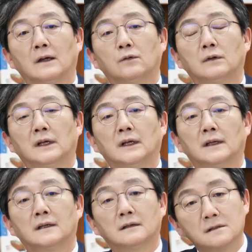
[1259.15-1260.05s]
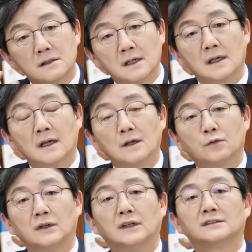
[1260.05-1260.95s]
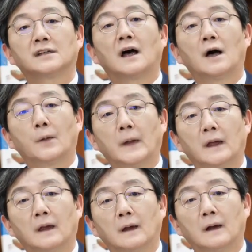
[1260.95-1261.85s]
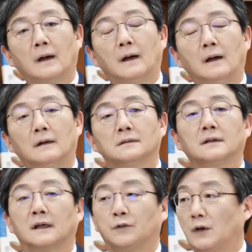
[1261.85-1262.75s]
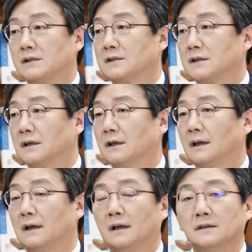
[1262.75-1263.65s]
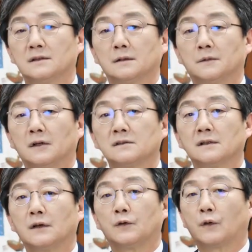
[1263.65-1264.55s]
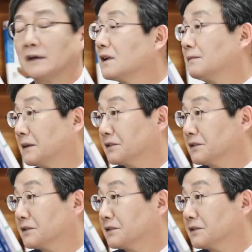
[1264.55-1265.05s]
우리 경제, 우리 사회가 어떻게 될지 지금 걱정이 굉장히